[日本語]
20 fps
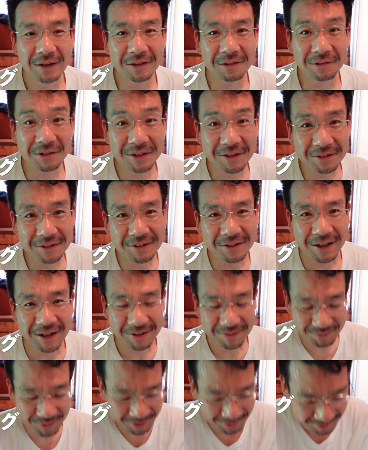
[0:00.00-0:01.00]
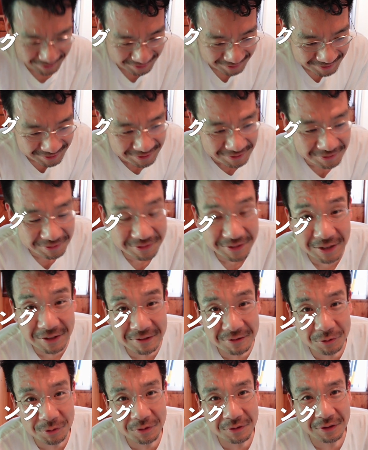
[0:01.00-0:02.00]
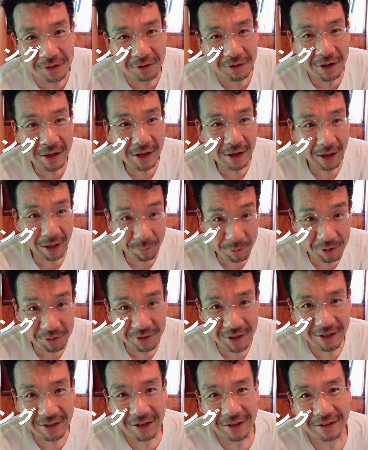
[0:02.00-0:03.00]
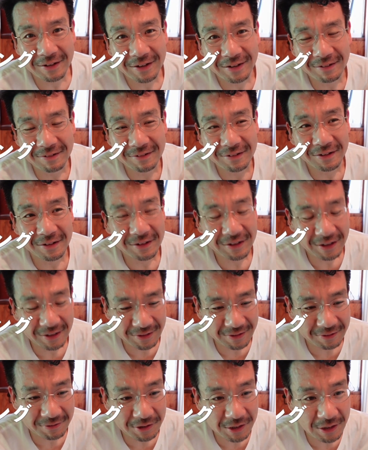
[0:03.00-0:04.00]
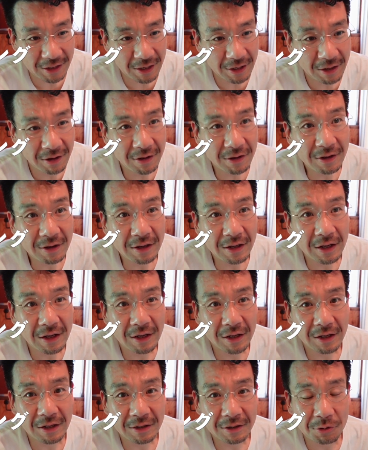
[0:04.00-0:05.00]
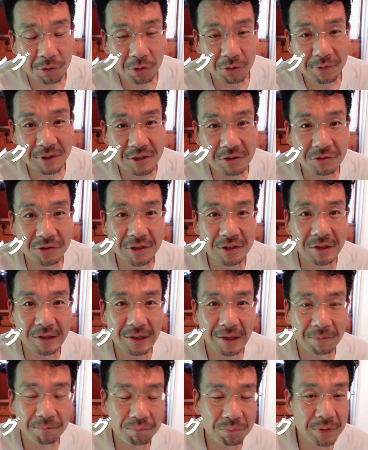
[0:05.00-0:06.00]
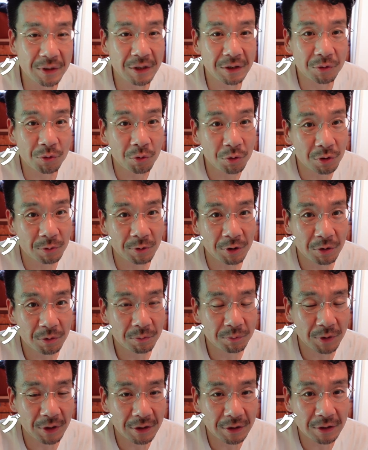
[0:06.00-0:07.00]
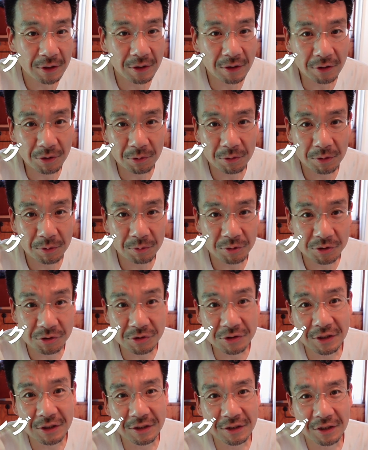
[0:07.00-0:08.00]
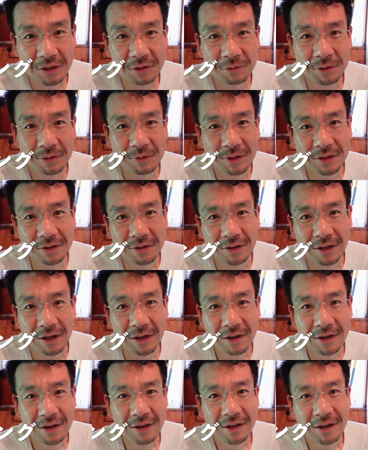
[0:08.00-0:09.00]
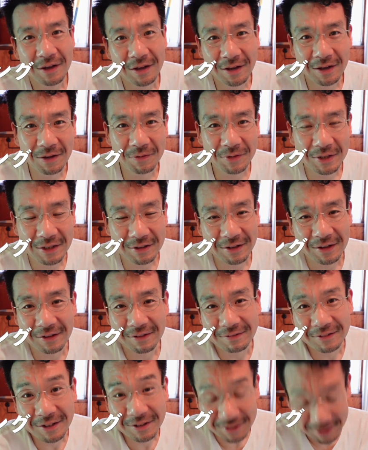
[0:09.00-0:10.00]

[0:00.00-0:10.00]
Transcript: と言いつつね、もうすぐ梅雨になりそうですけど、雨の日はやらないです、晴れてる日で、えー、土曜日中心にね、あの今後も、えー、募集していきたいと思いますので、えー、皆さん、ぜひ